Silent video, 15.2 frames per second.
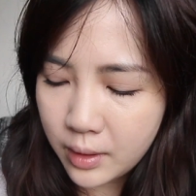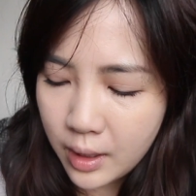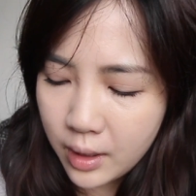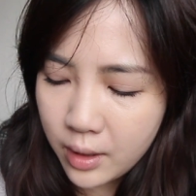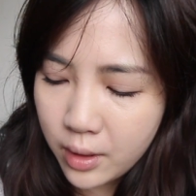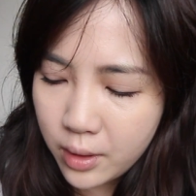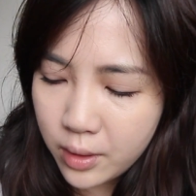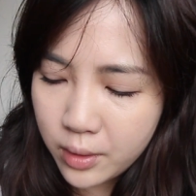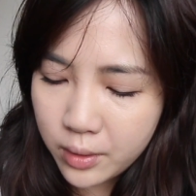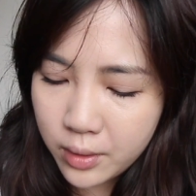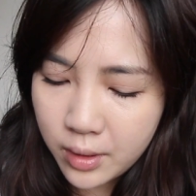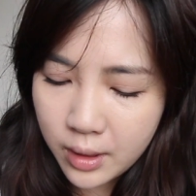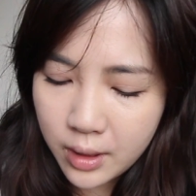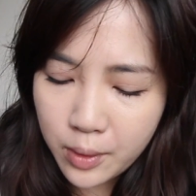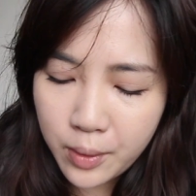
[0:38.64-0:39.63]
然后
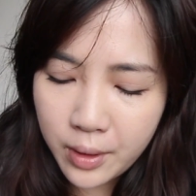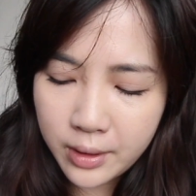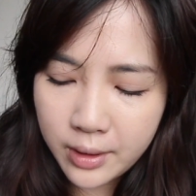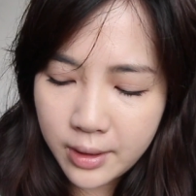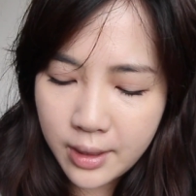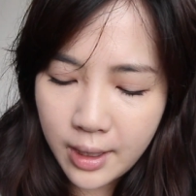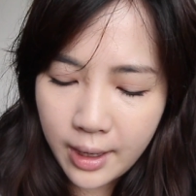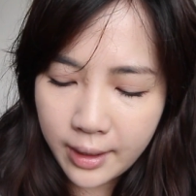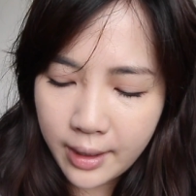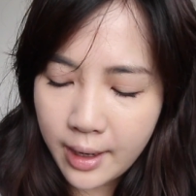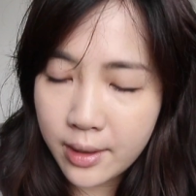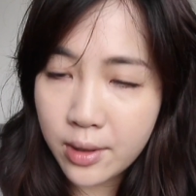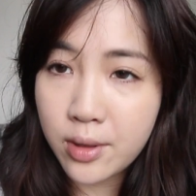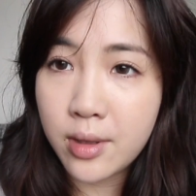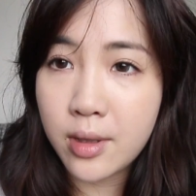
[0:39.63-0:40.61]
这个我已经拆
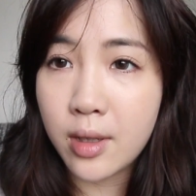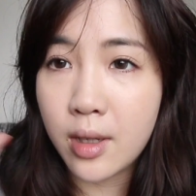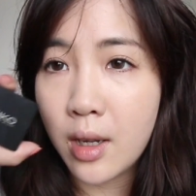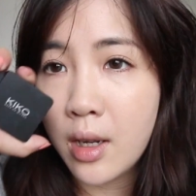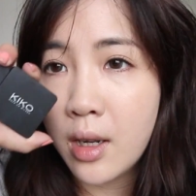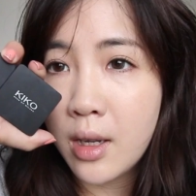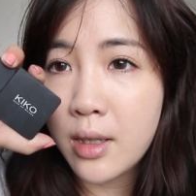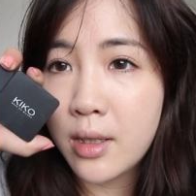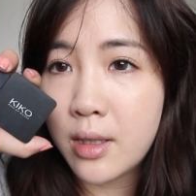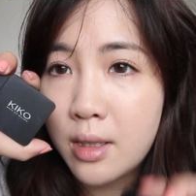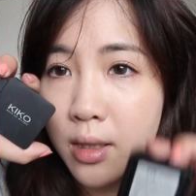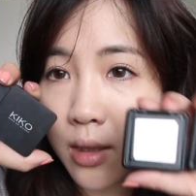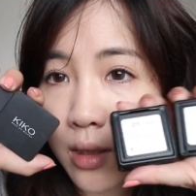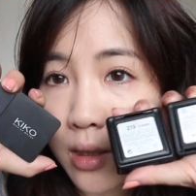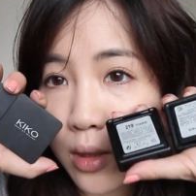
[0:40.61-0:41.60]
开是
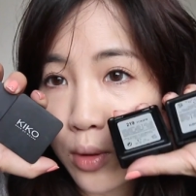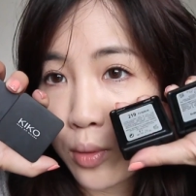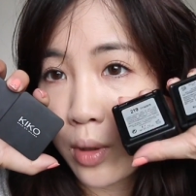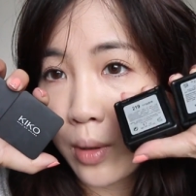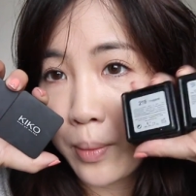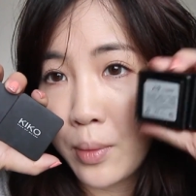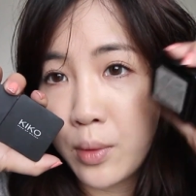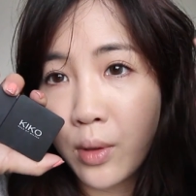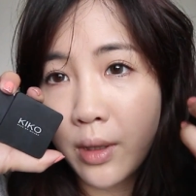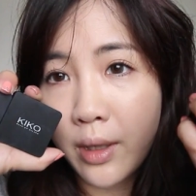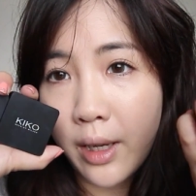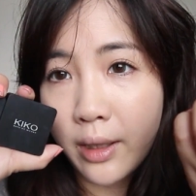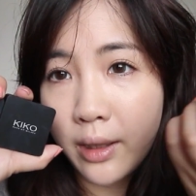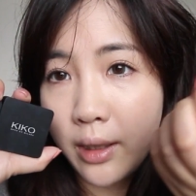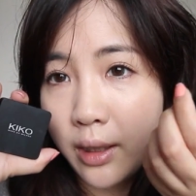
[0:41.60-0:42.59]
4个水波
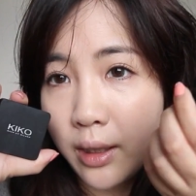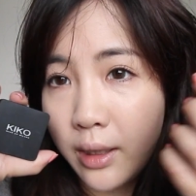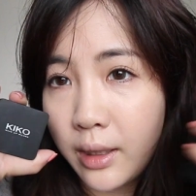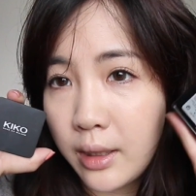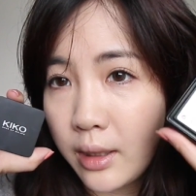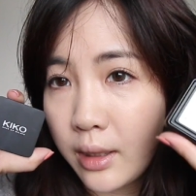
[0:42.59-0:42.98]
眼影，